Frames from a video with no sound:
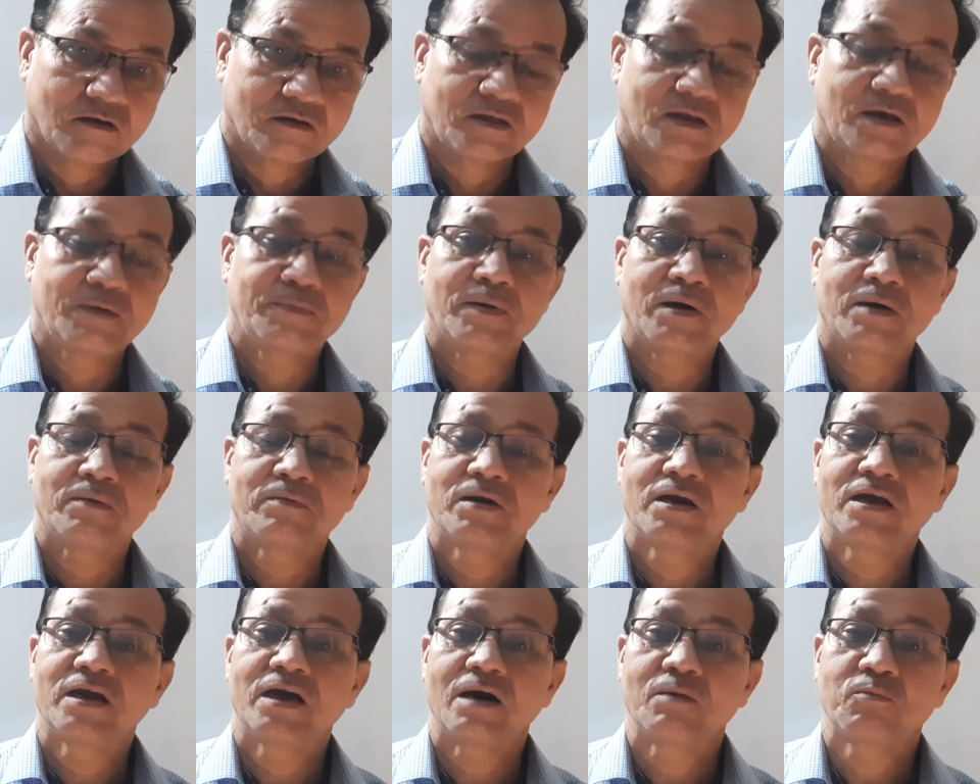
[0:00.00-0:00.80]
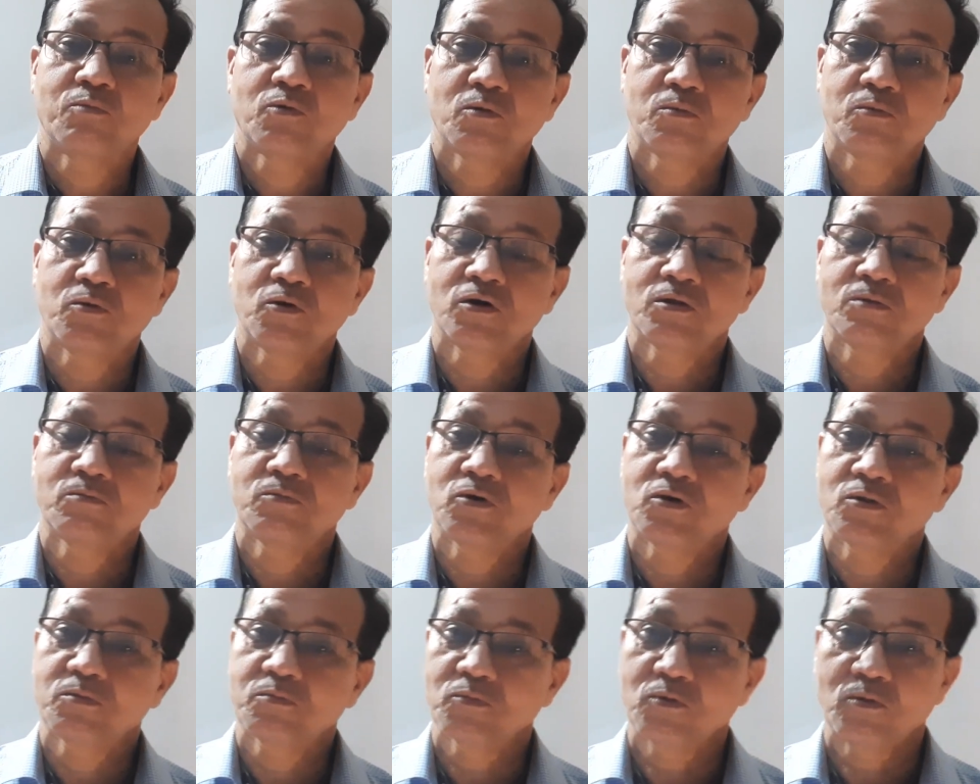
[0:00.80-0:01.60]
दीपावली आपको बहुत
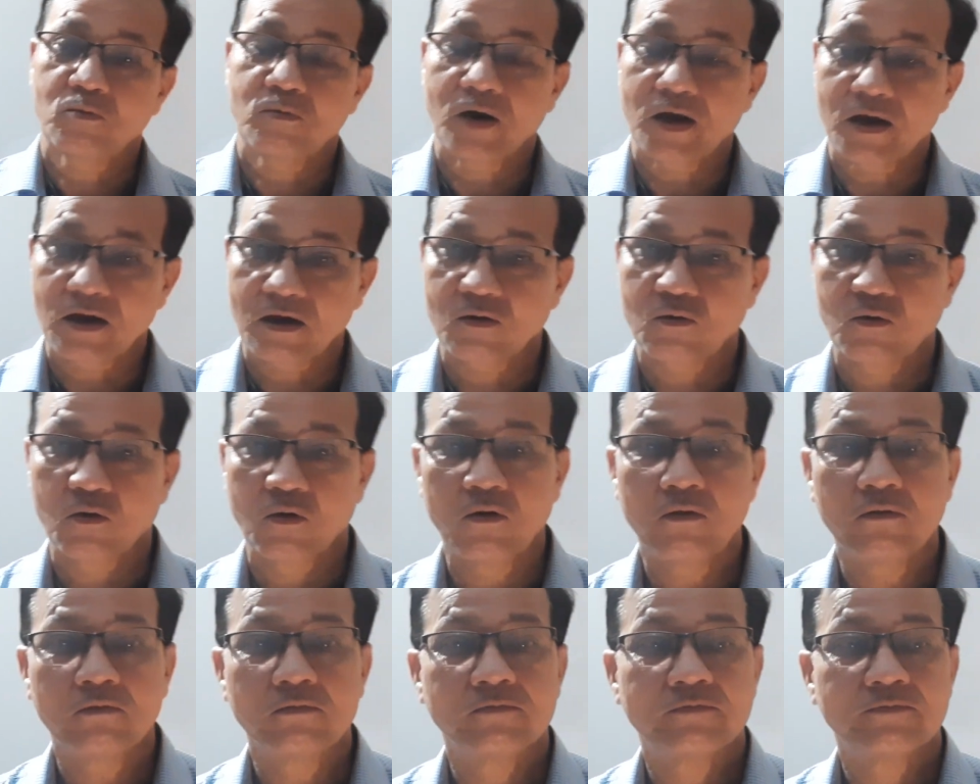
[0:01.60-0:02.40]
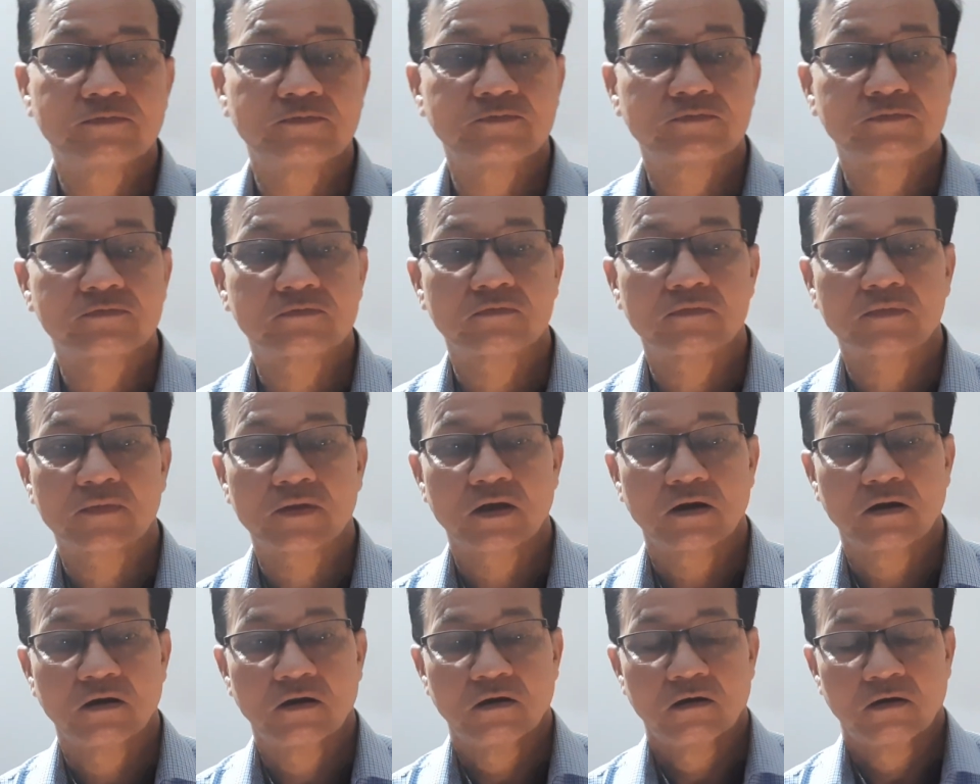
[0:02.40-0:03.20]
बहुत मुबारक हो
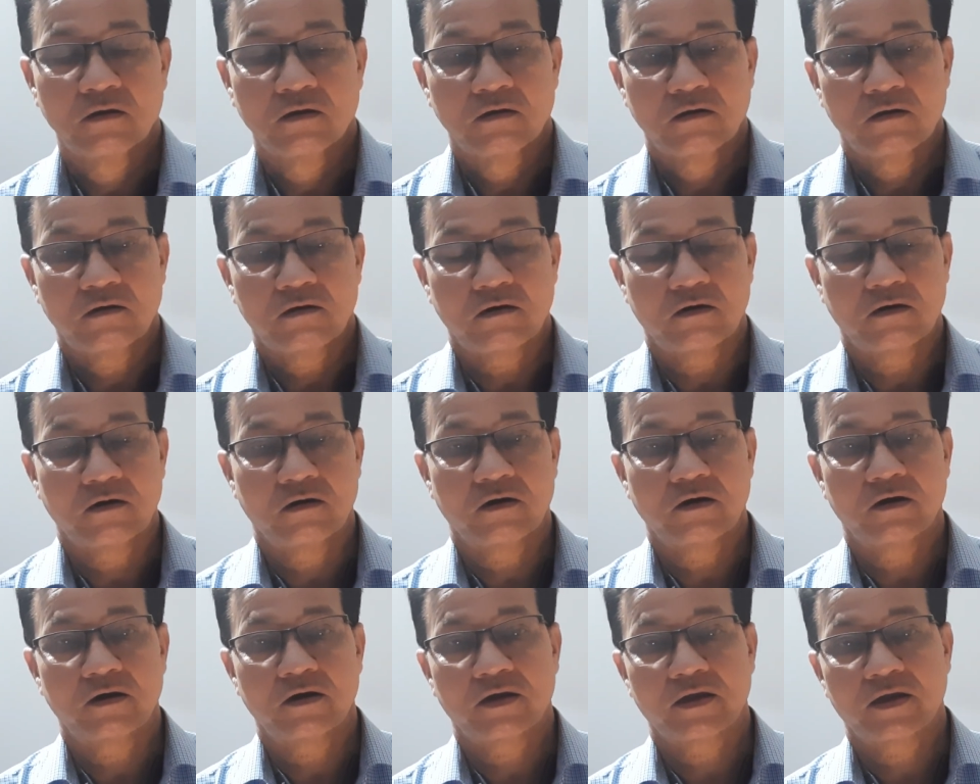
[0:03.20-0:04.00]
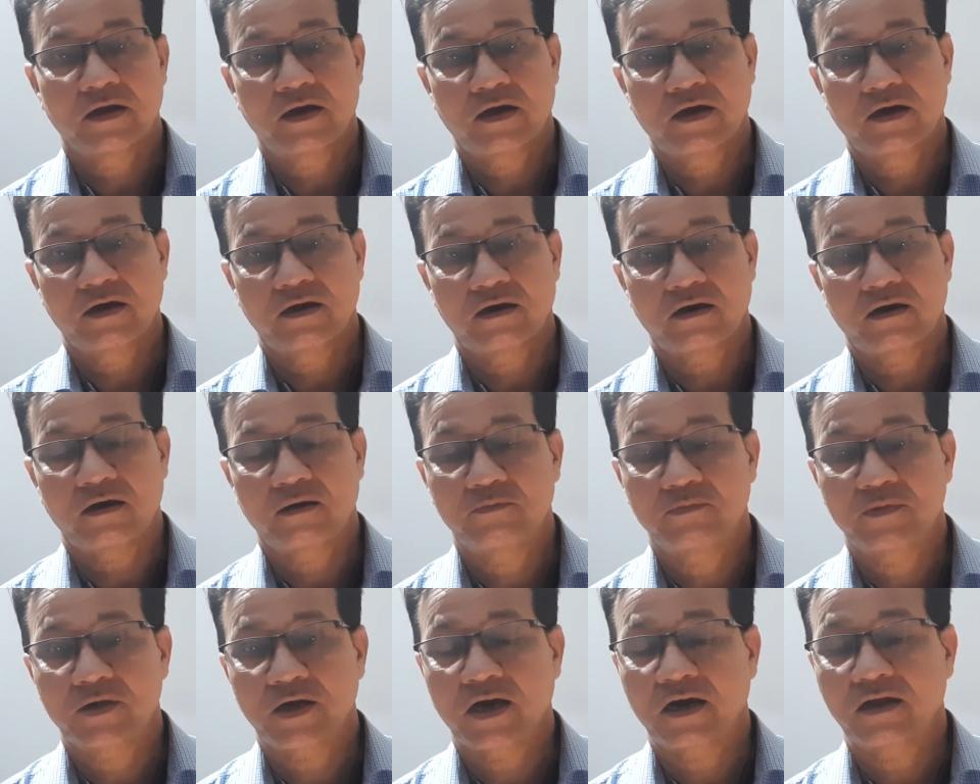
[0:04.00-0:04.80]
और
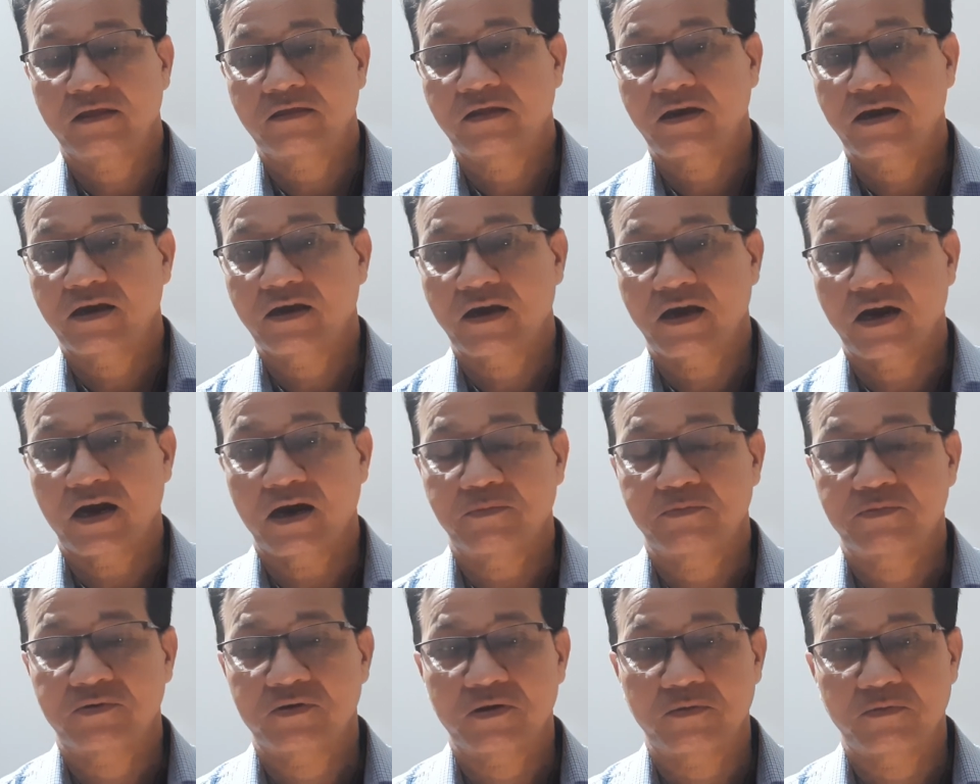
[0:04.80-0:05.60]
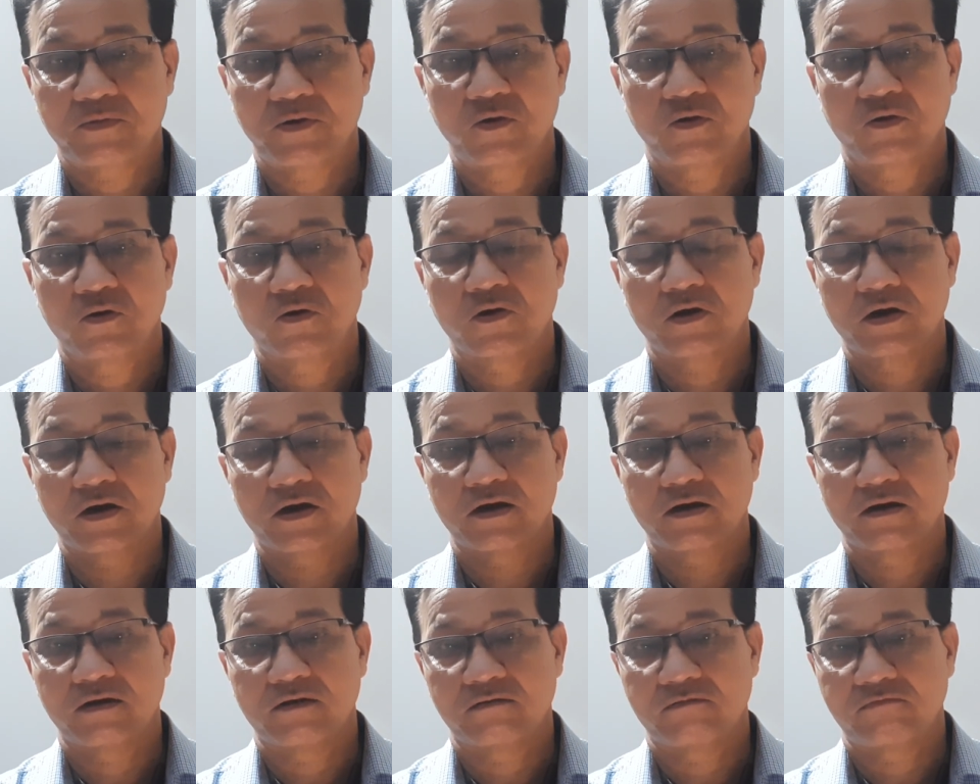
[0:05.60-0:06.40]
हम चाहते हैं कि आप सभी लोग
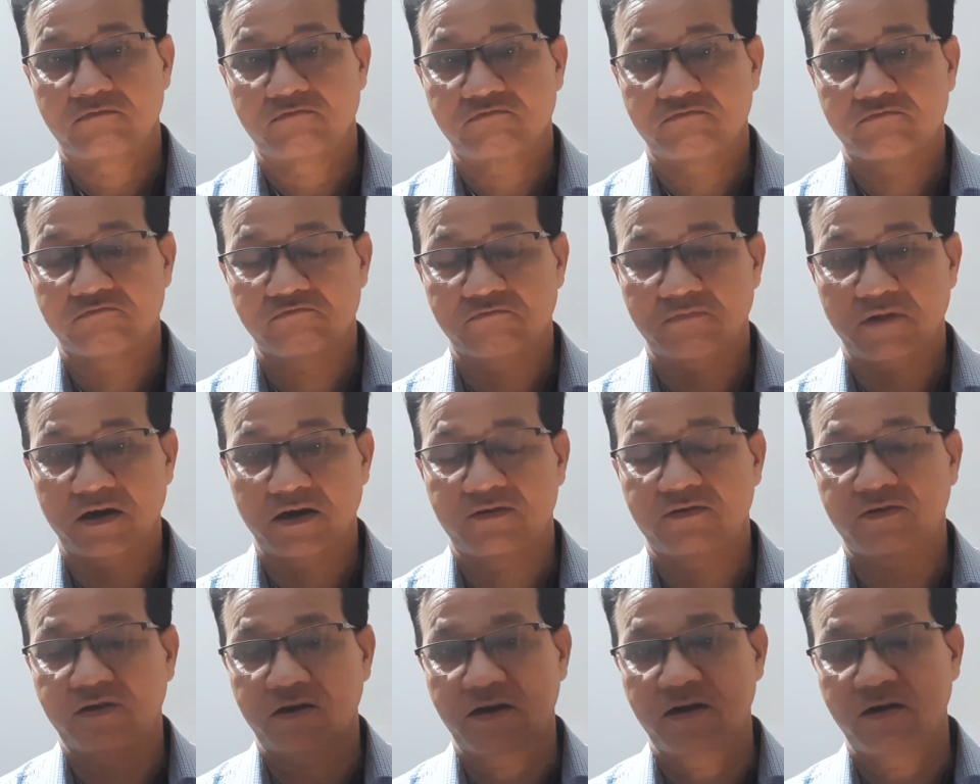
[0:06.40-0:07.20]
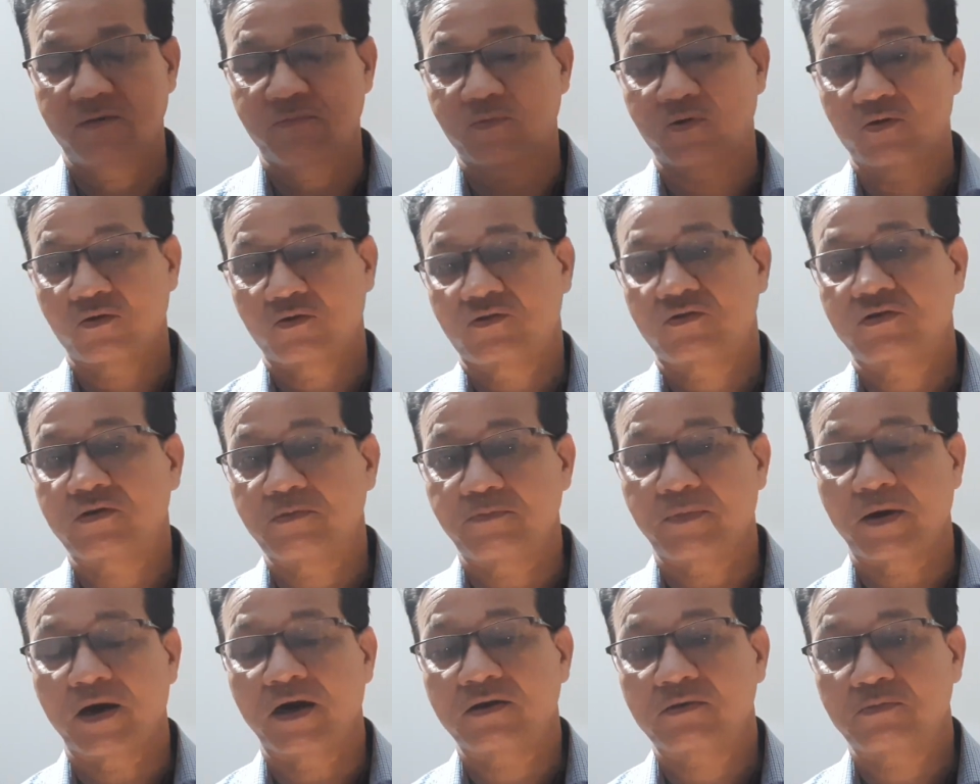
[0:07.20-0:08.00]
अच्छे नंबरों से
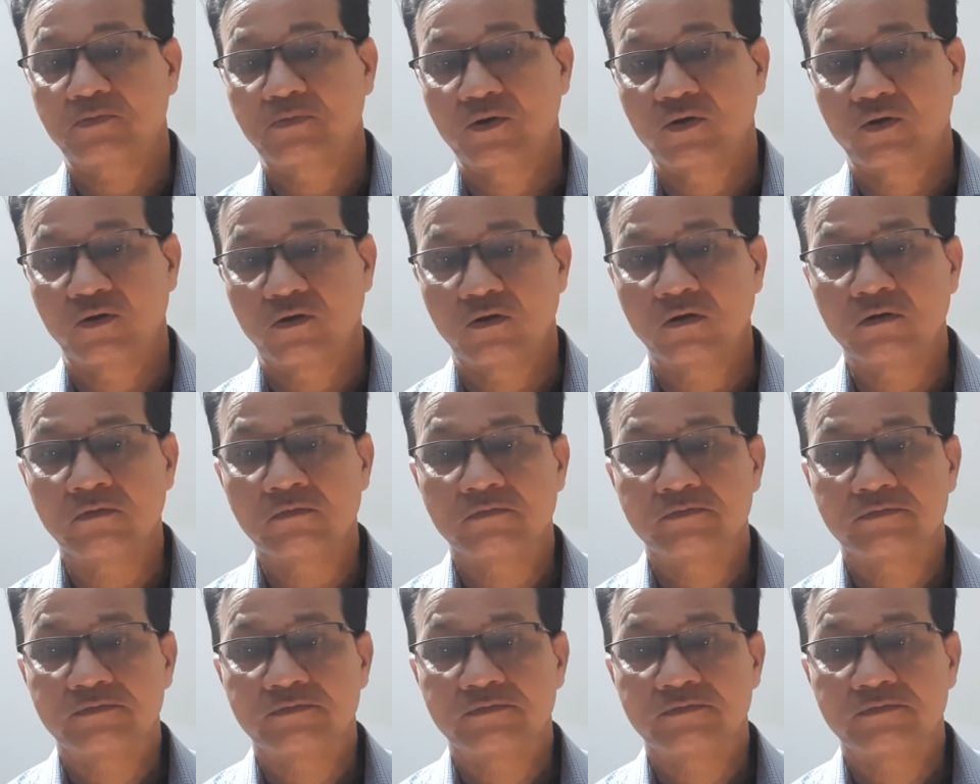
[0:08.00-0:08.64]
पास भी हों